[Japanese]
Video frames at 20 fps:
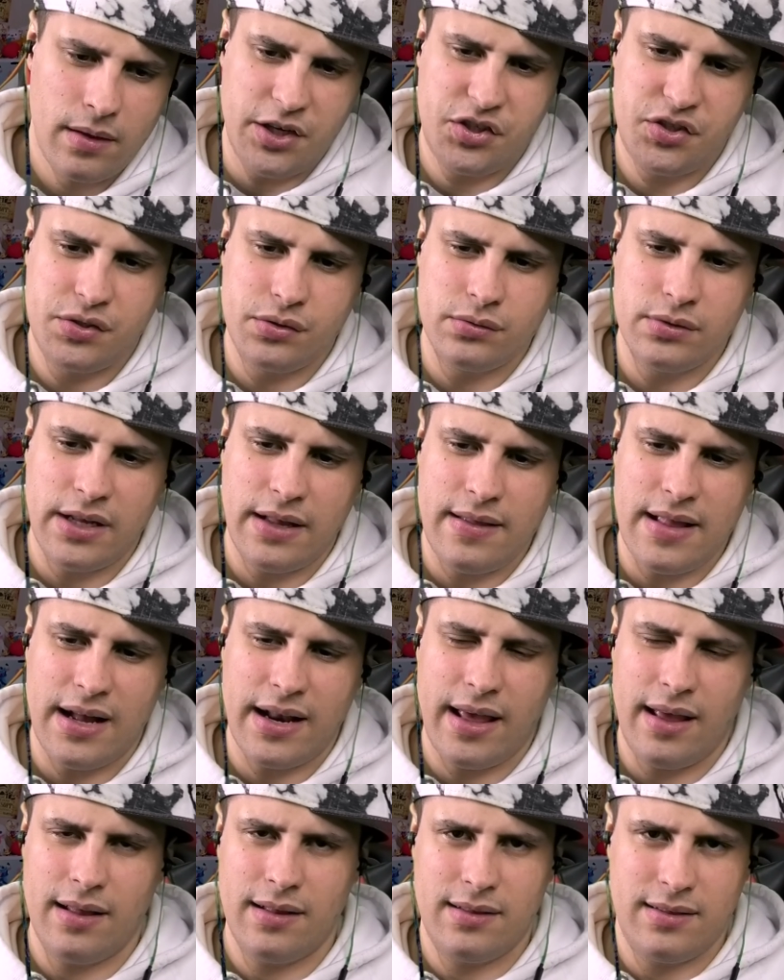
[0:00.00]
一瞬で
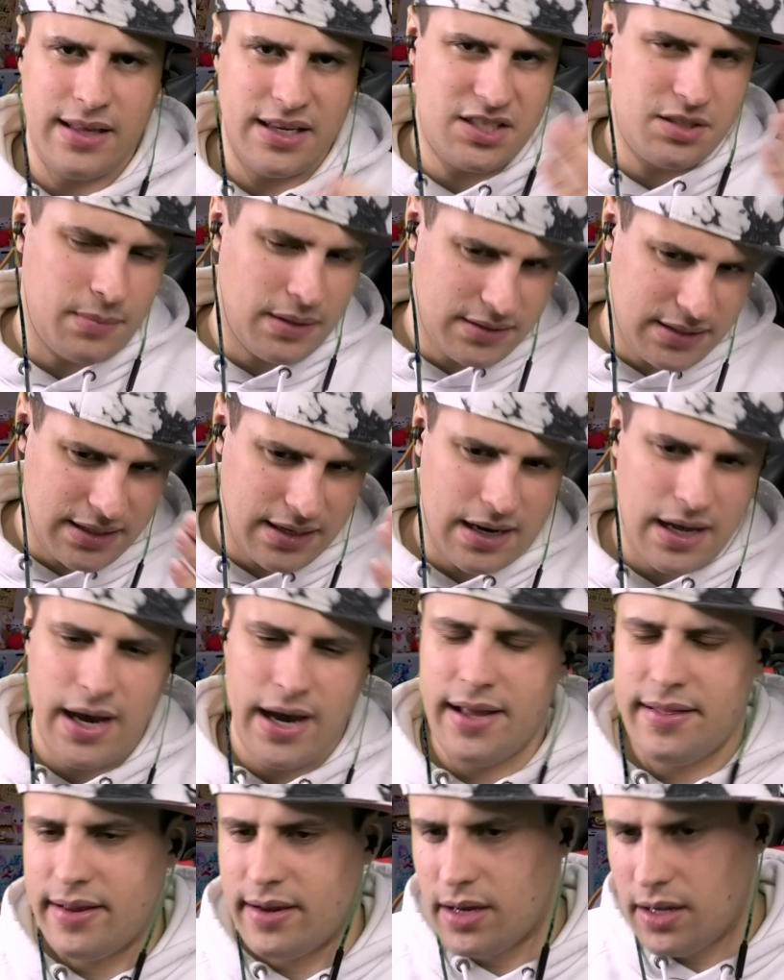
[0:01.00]
慣れてしまったから
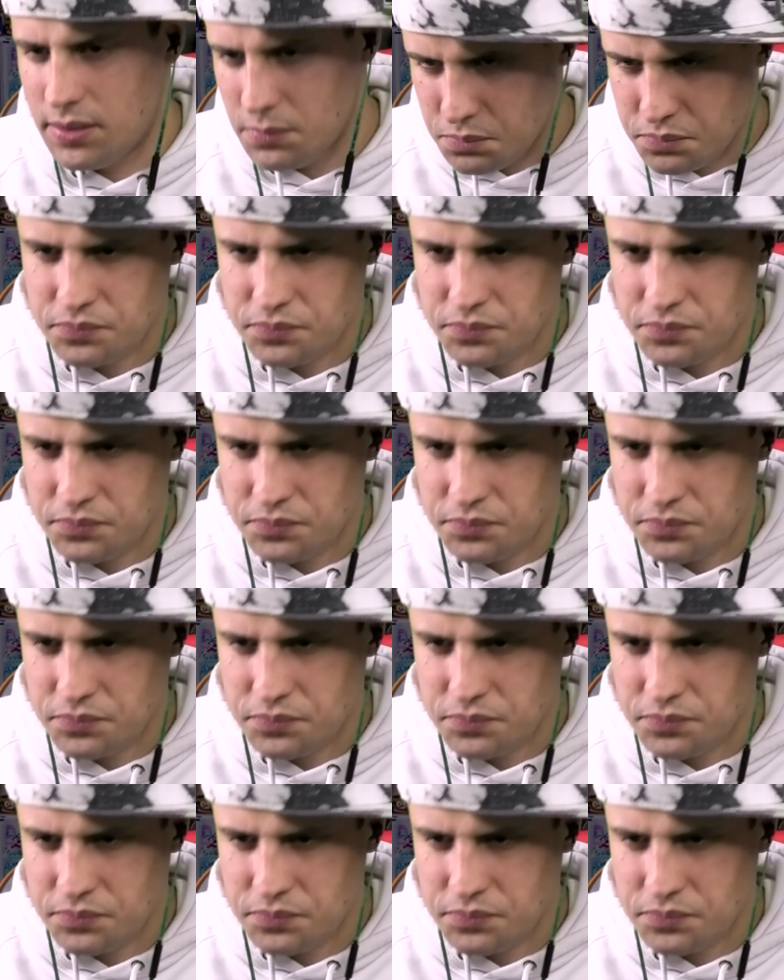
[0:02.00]
相手が